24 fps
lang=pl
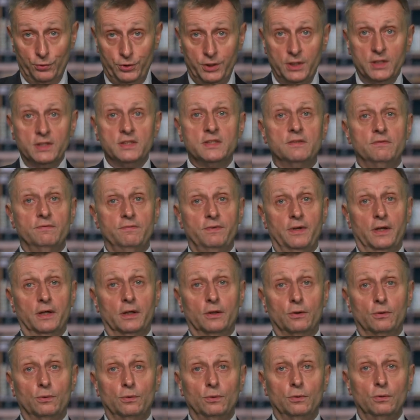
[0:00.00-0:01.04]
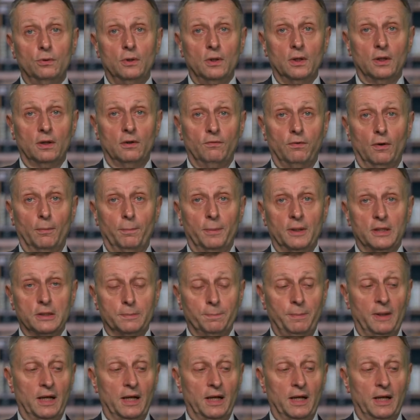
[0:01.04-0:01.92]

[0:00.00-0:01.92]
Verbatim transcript: XX wieku wobec